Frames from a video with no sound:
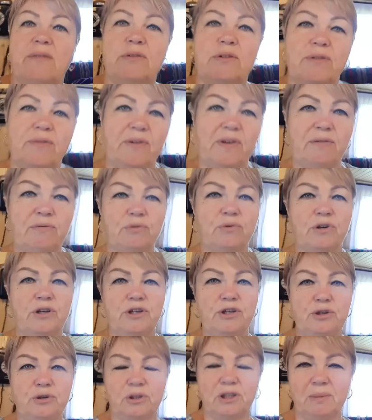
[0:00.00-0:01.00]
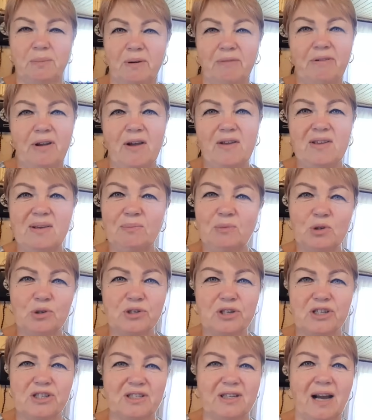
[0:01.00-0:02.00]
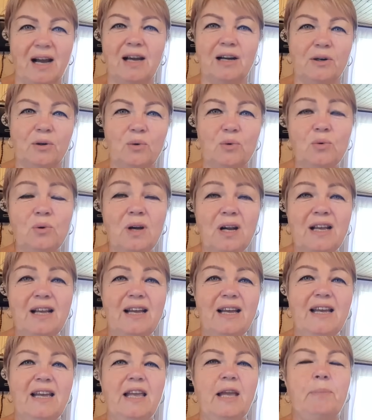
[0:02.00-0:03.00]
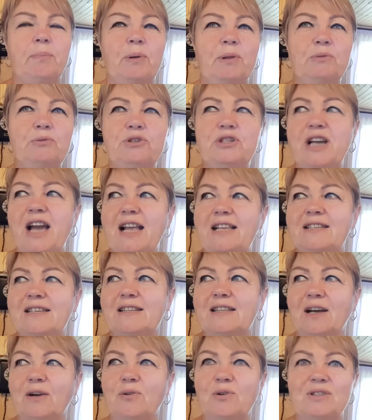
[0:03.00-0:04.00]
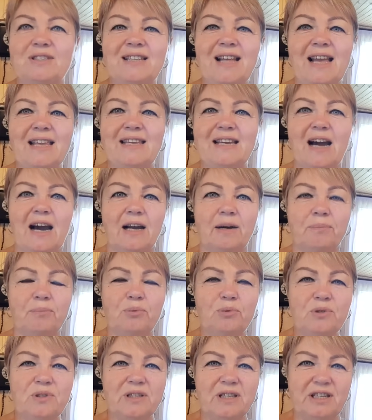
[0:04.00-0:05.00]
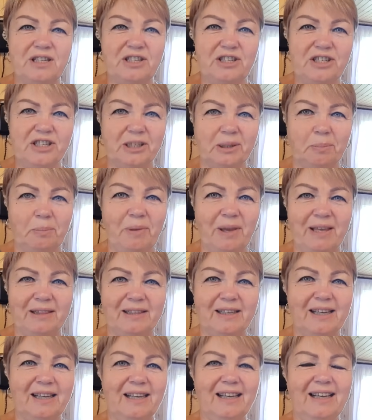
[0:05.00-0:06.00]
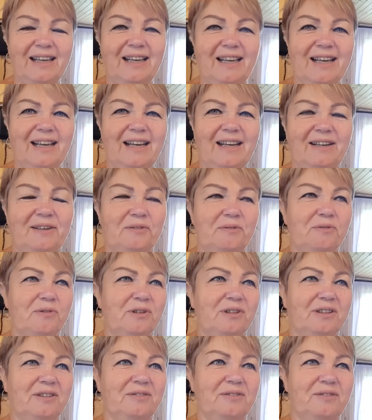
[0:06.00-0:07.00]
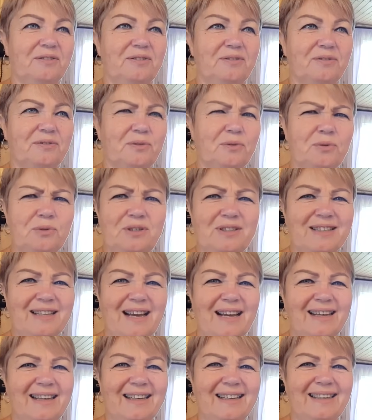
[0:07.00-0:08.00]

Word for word: вот в него еще добавляю немножко сахарку. И получается такой, знаете, арбузный щербет. Вот, вкусно.